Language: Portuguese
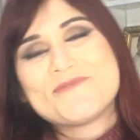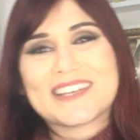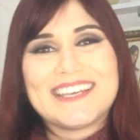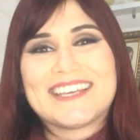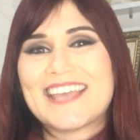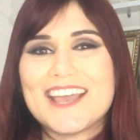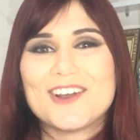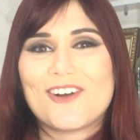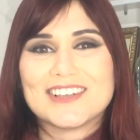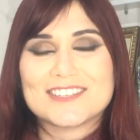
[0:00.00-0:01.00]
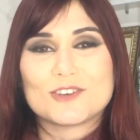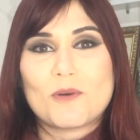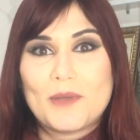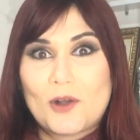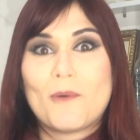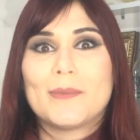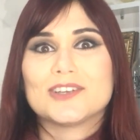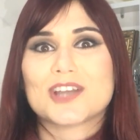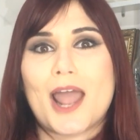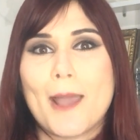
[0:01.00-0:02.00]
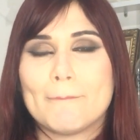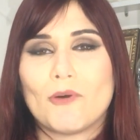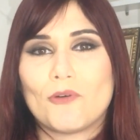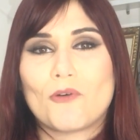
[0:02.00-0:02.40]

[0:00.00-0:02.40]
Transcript: Porque quem não gosta de comer? Comer já é bom.